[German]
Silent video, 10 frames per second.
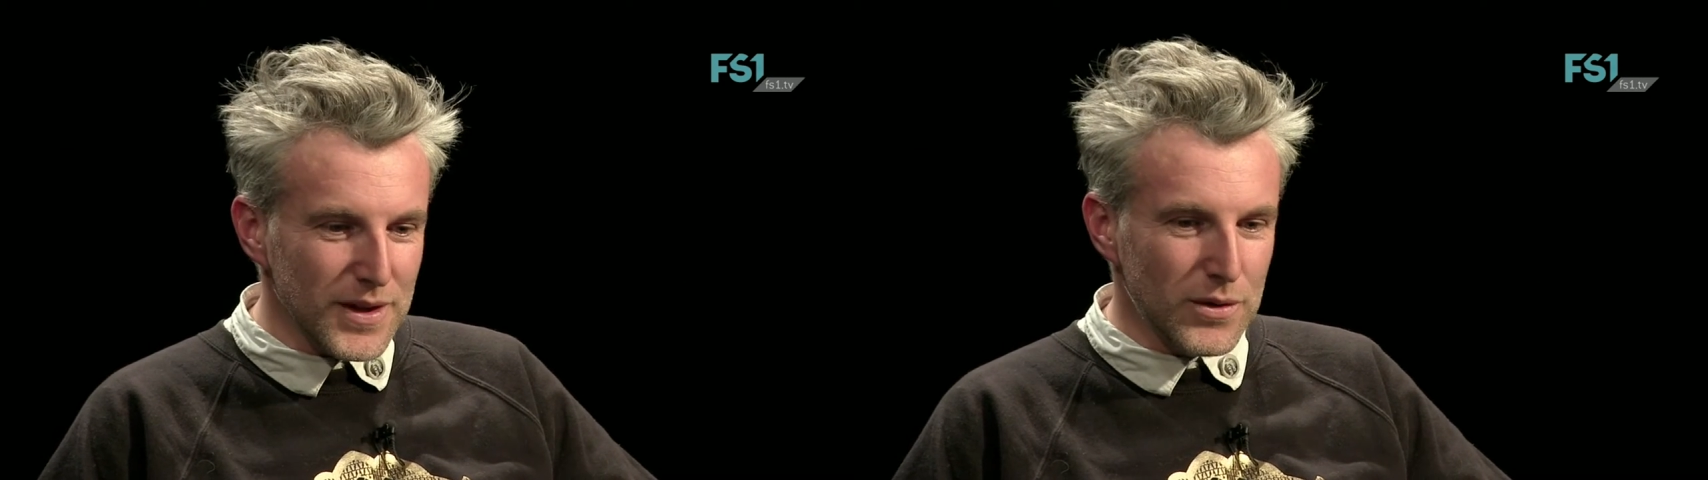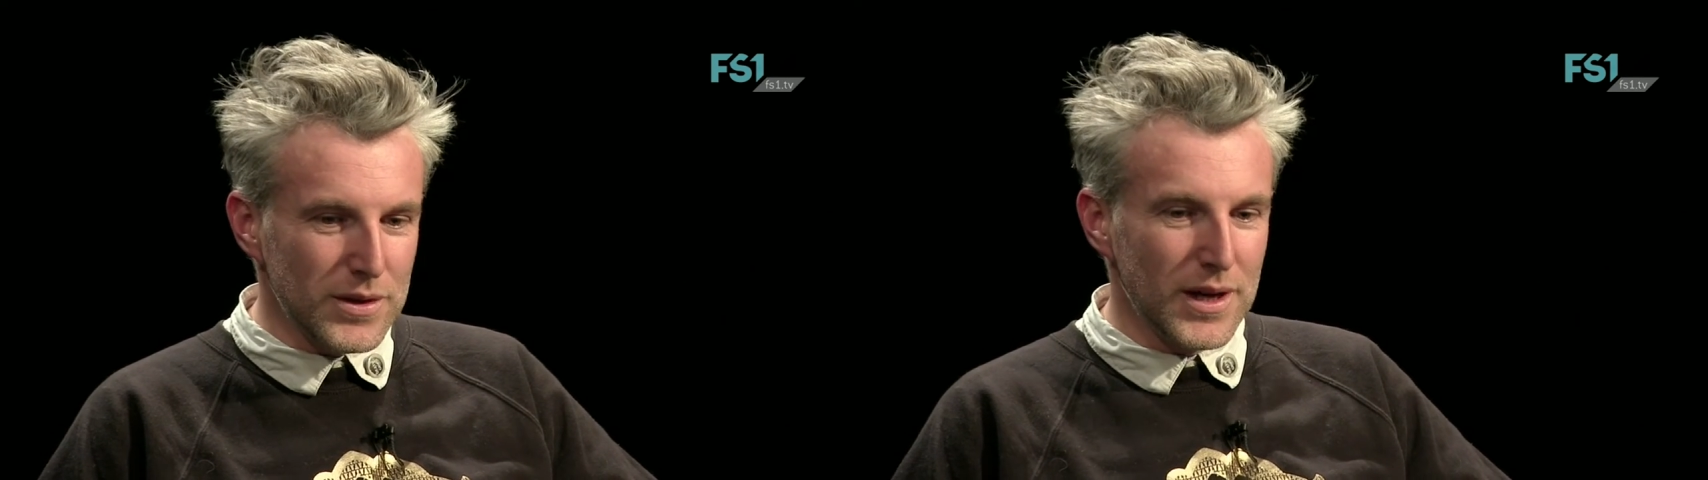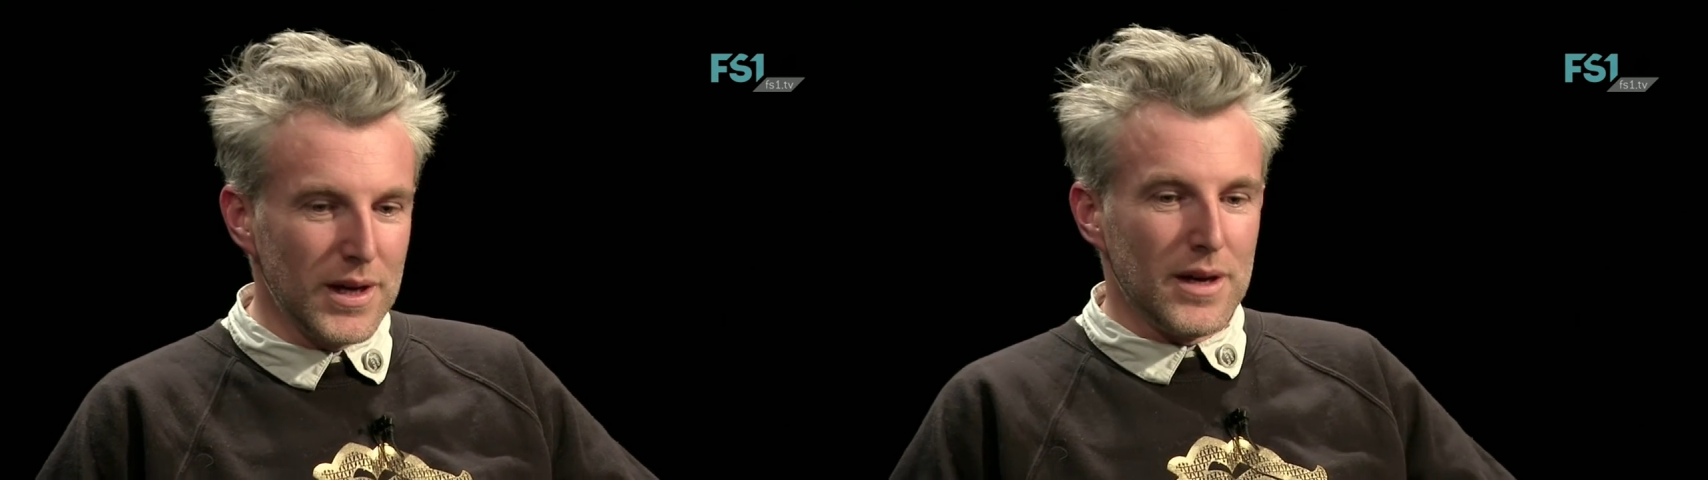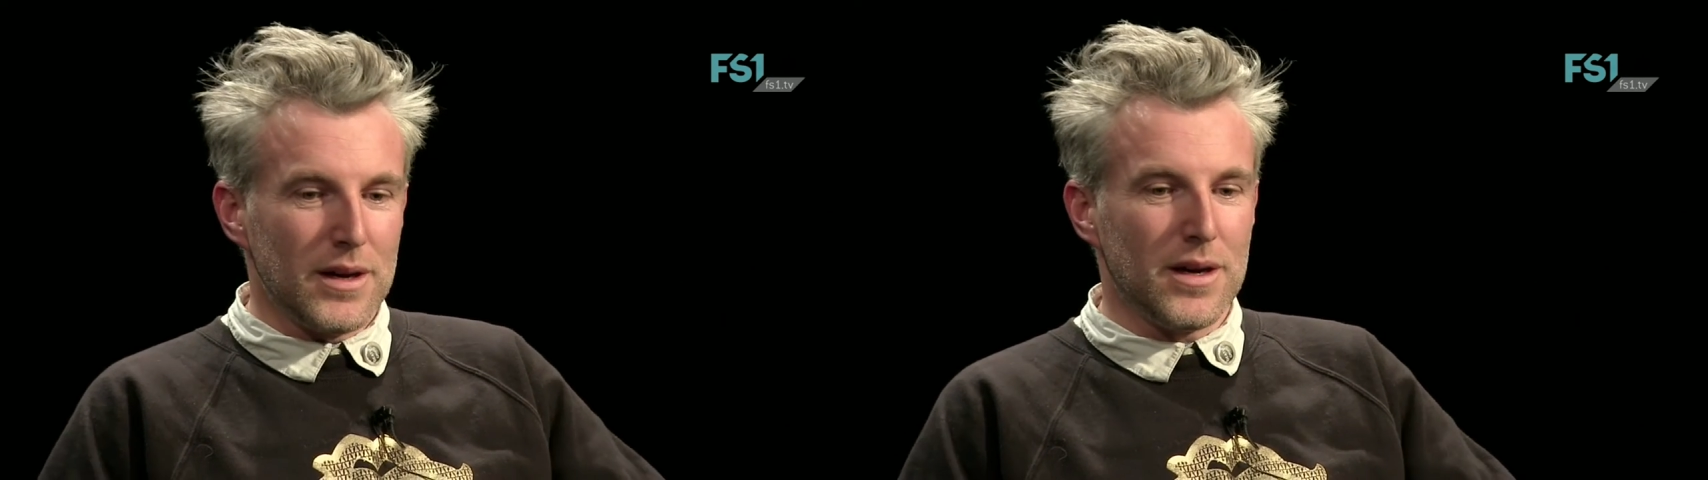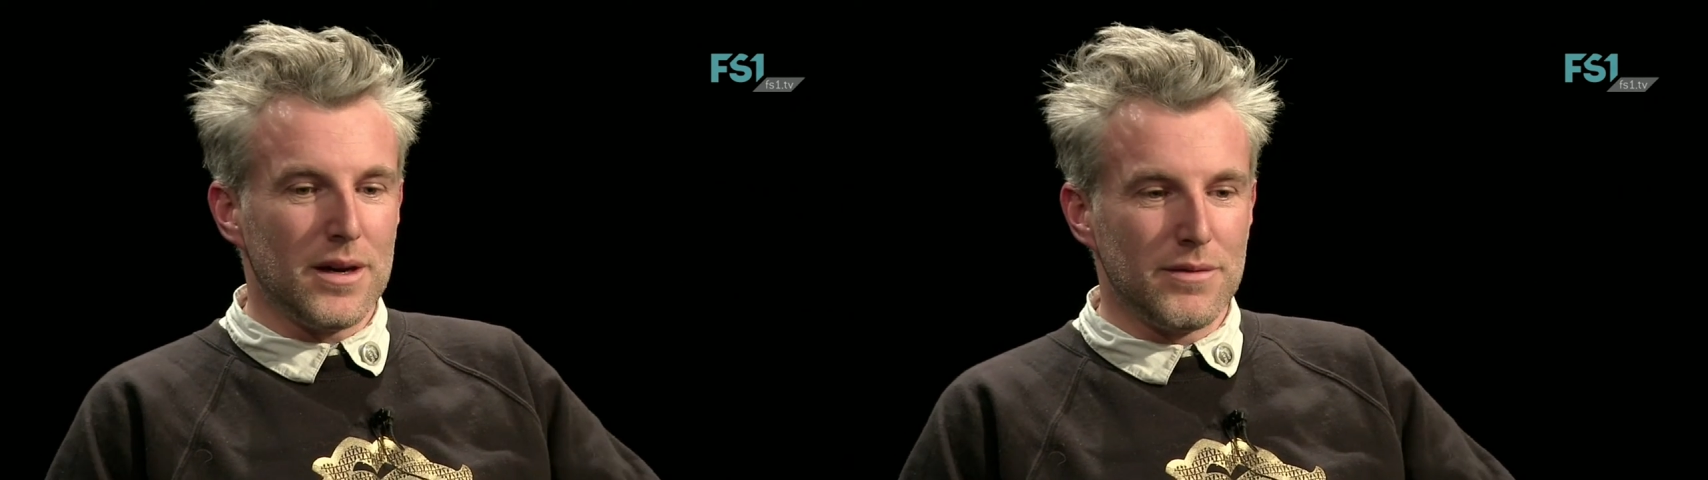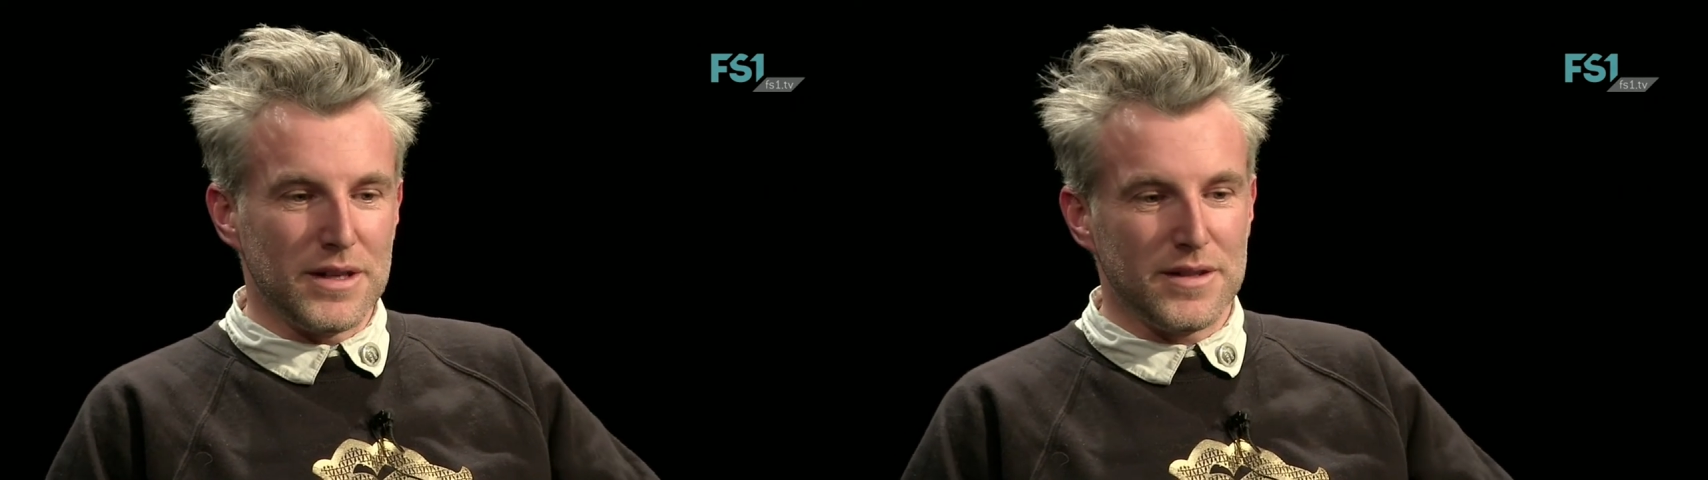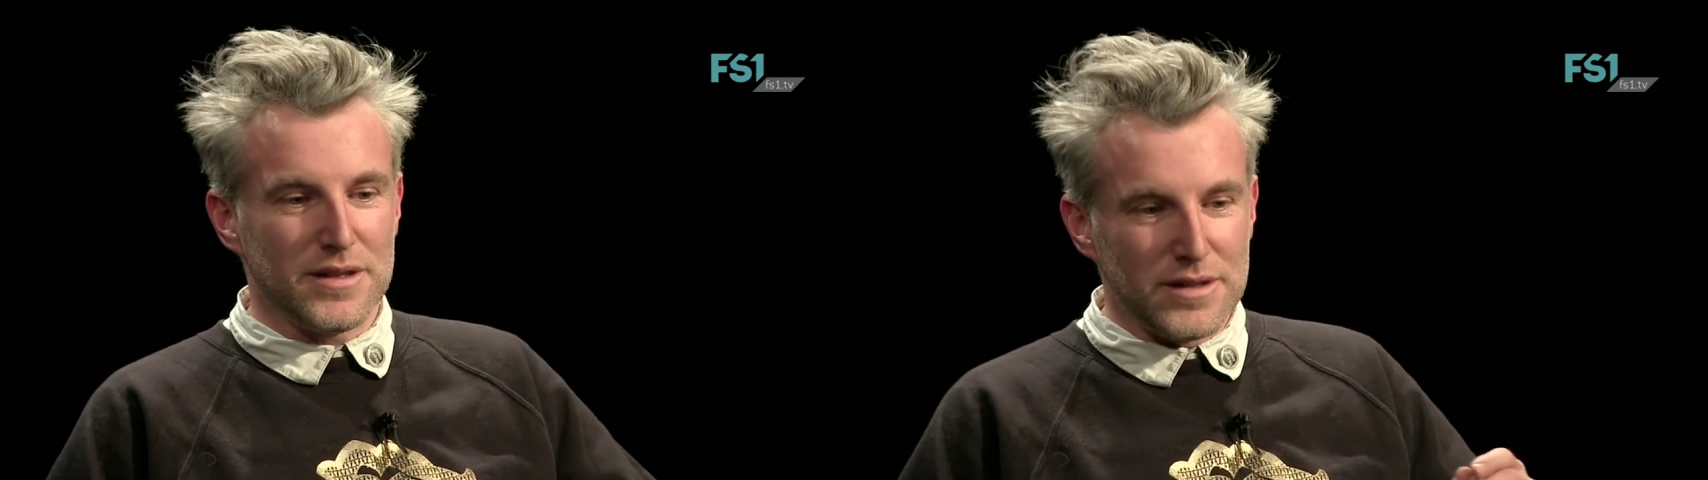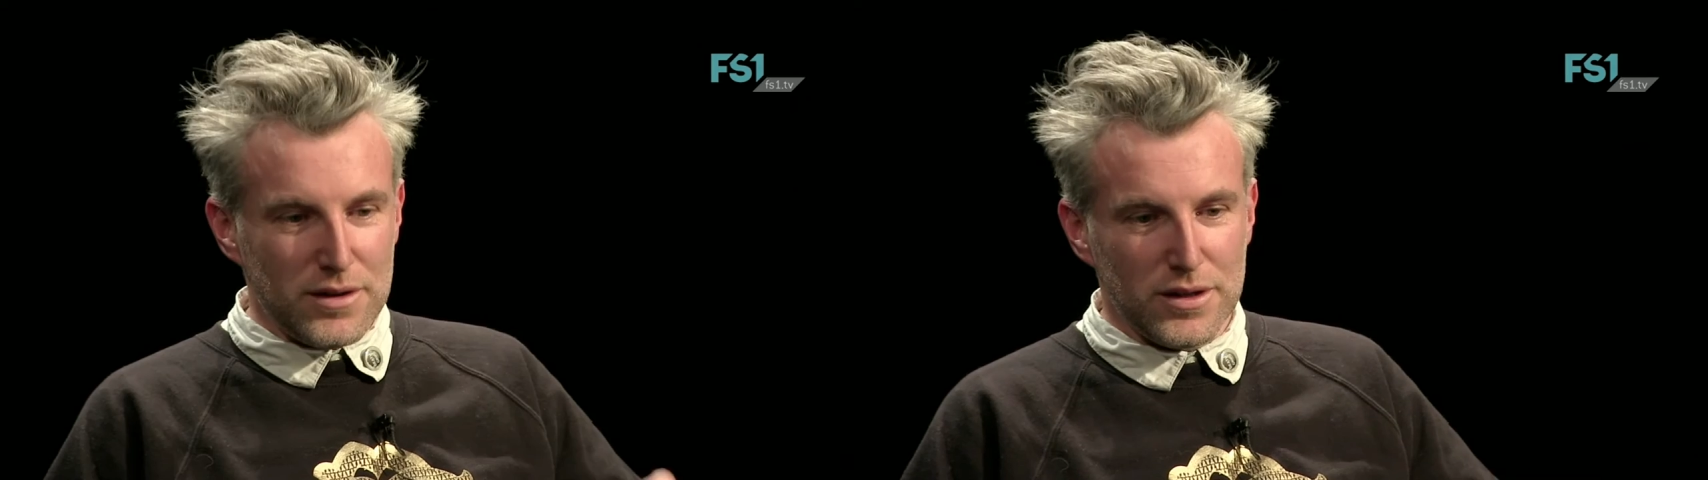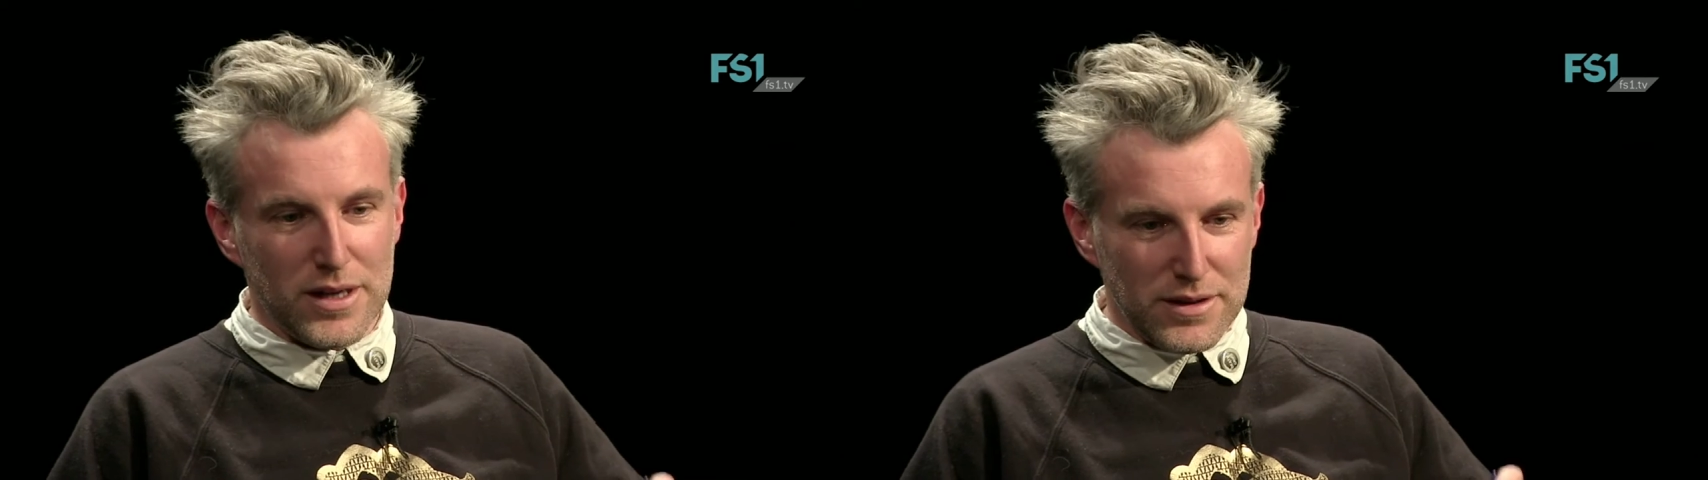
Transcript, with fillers: Und äh, was jetzt noch